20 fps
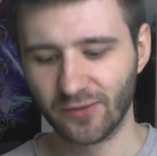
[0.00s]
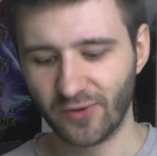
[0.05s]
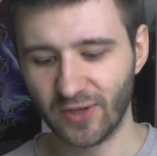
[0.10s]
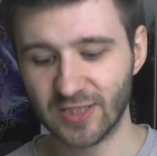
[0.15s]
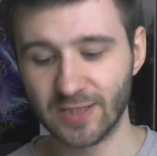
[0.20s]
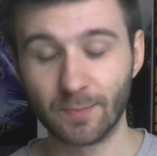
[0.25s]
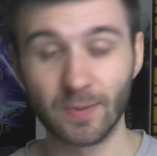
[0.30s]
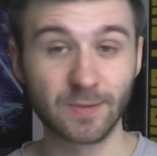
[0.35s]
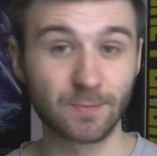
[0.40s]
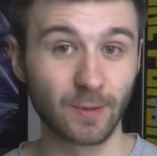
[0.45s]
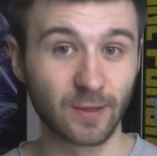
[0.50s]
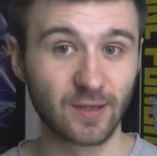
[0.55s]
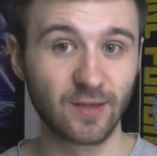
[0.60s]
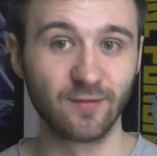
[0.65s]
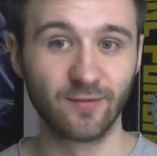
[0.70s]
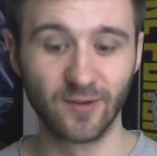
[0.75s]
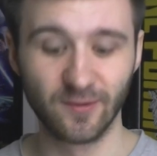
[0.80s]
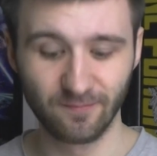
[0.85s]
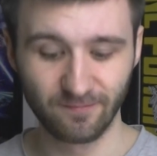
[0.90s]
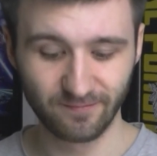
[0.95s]
Kwestia
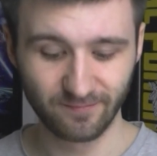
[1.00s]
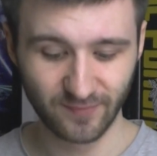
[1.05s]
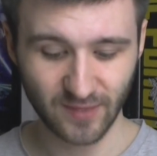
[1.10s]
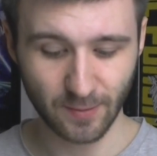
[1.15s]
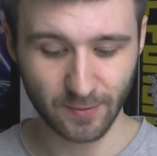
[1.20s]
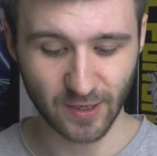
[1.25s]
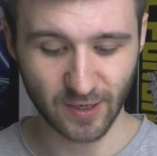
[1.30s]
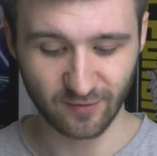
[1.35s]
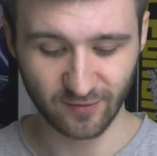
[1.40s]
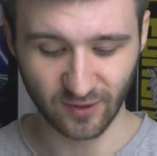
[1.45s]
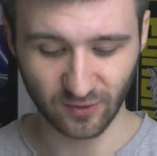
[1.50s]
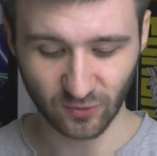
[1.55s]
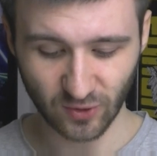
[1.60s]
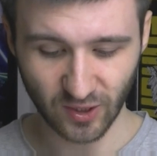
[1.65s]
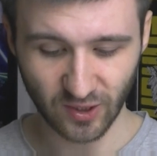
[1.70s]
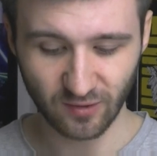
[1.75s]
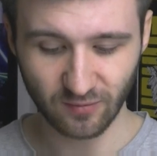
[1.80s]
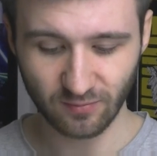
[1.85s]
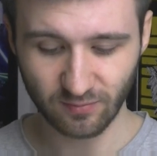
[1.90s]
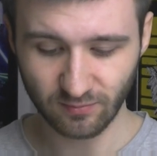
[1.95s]
perspektywy, naprawdę.
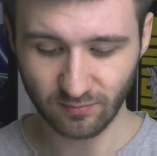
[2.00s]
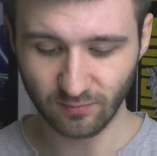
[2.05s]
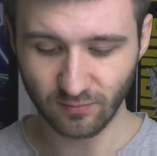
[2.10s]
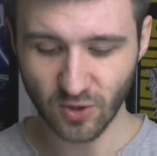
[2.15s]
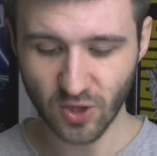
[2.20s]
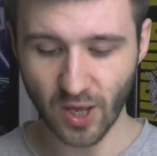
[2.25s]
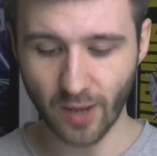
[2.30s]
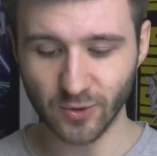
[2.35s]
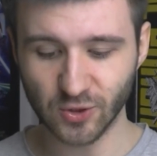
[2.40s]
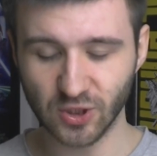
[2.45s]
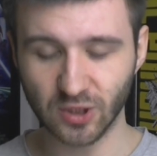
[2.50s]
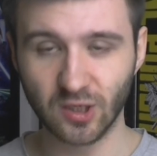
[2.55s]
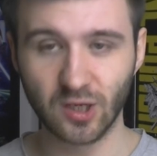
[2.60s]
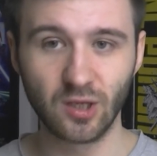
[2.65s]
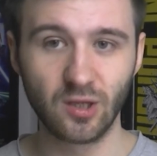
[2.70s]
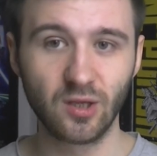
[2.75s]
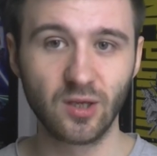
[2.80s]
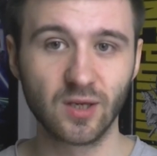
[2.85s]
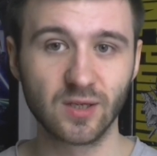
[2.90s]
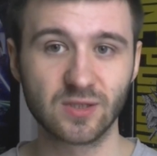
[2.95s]
Tutaj myślałem, że
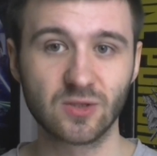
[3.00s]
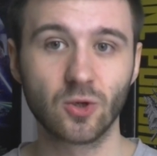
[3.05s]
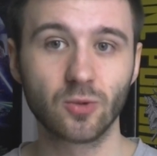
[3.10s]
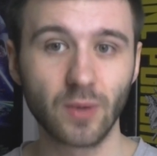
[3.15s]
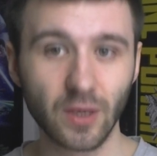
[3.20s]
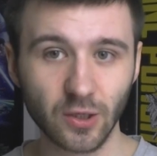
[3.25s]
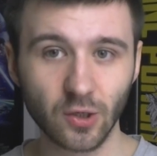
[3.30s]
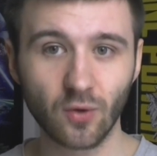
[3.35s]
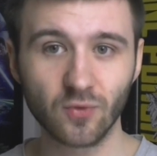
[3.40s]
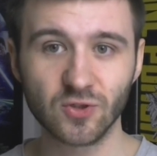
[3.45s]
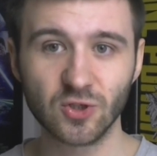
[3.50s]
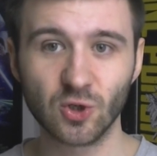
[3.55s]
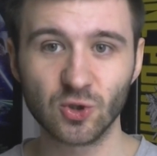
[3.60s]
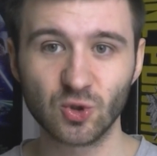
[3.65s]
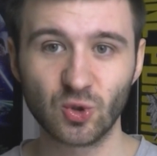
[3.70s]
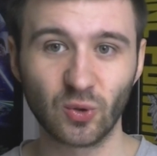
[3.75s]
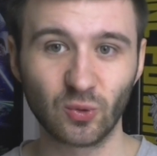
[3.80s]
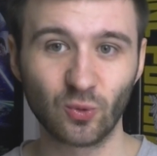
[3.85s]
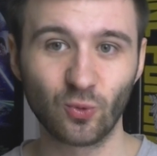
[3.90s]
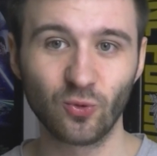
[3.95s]
Kili jest normalnego wzrostu.